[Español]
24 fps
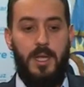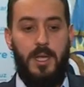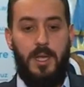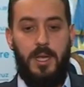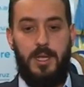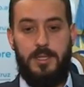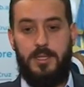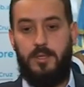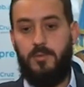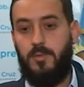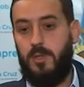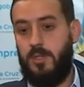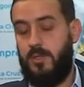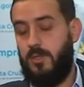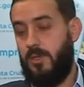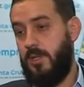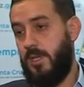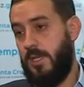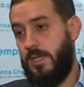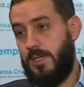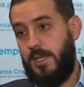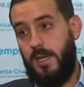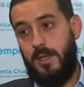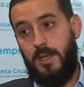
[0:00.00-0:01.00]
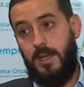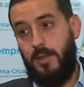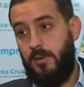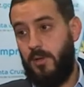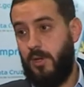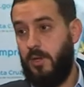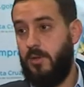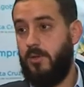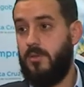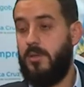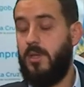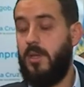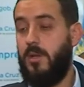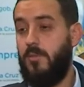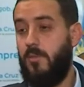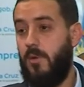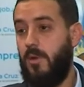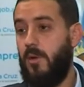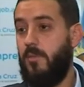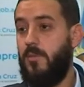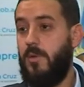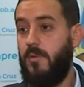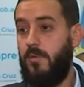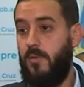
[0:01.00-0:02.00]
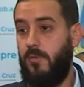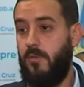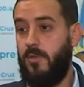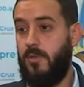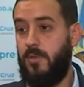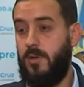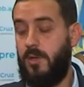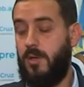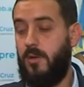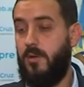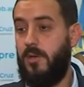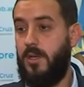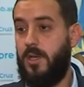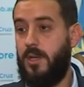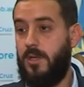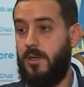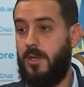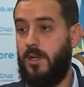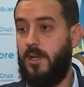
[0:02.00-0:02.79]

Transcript: la situación que se ha dado, que no tenemos los mismos fondos que venían